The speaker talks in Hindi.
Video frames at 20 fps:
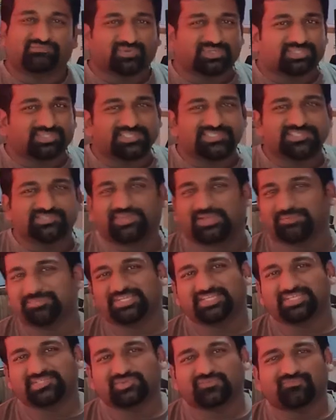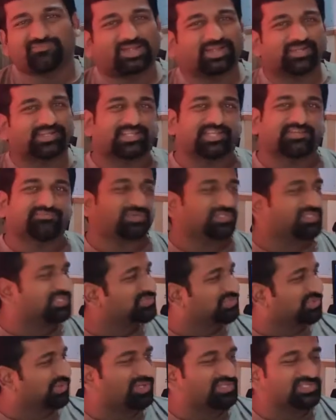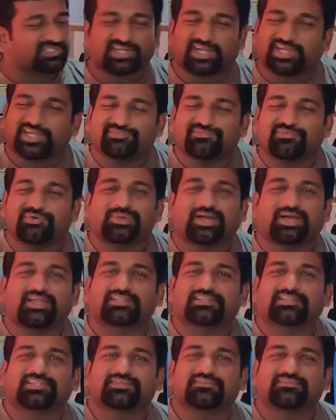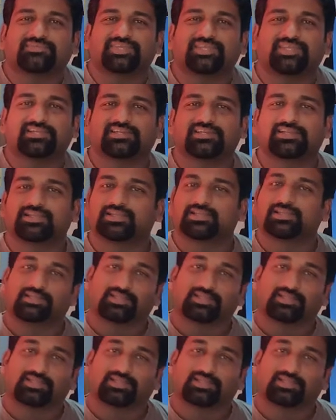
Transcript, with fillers: फॉर दिस फैमिलीज ऑफ माटा फॉर दिस कॉज राइड फॉर भारत के वीर